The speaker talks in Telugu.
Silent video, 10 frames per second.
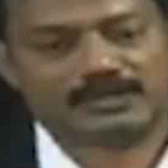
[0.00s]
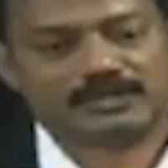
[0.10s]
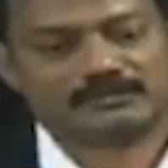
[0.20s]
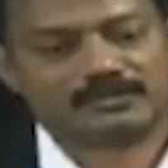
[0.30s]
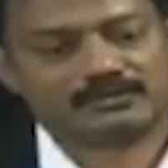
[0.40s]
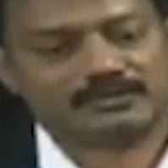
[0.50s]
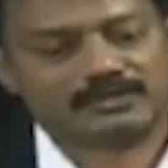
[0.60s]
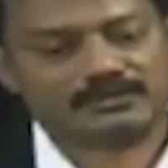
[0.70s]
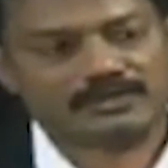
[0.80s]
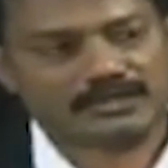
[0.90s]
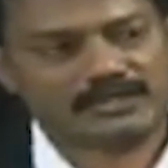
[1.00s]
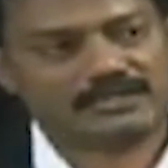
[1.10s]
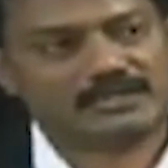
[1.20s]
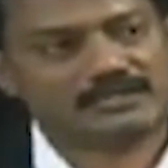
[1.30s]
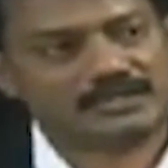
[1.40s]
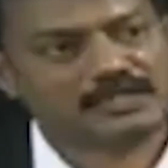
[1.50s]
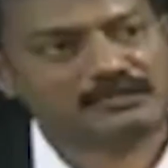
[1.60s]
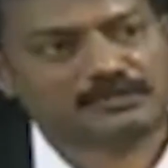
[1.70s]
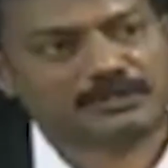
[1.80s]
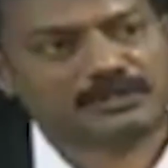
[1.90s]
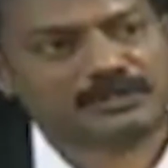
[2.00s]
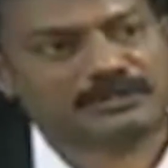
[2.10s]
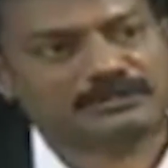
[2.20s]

నాకు ఒక విషయం చేసినా చేయకపోయినా